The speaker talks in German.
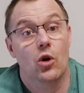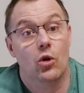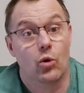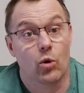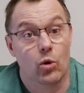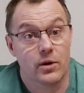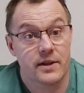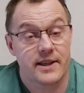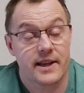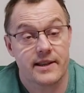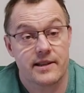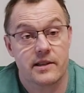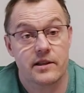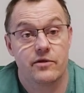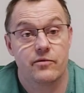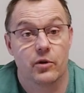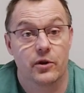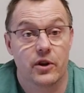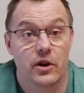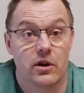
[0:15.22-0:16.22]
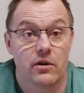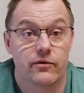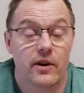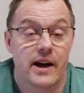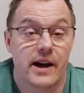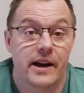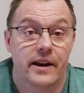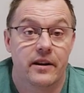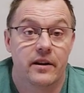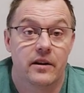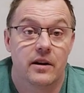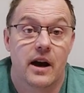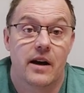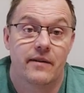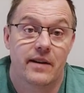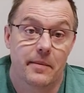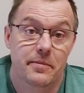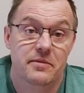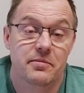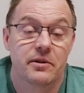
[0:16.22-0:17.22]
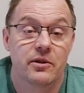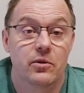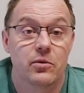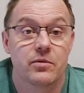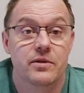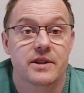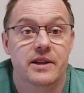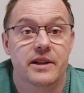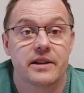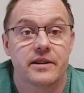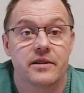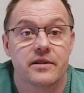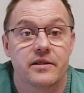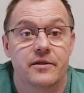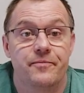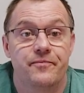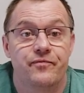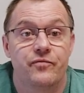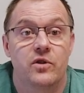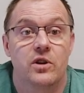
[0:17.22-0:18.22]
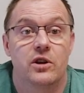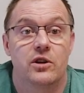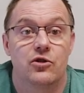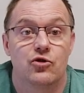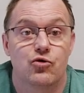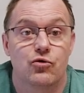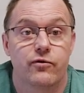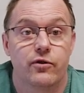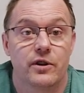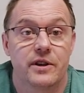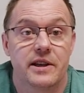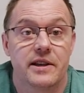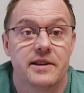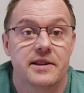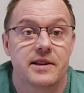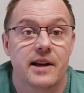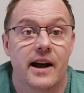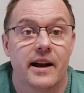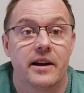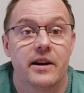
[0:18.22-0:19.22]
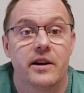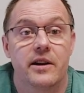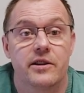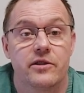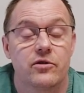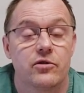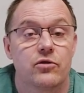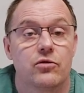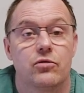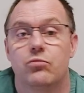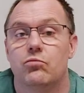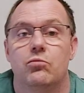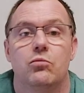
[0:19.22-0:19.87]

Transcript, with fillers: Grundsätzlich wird auf eine Erwerbsminderungsrente Hinzuverdienst angerechnet,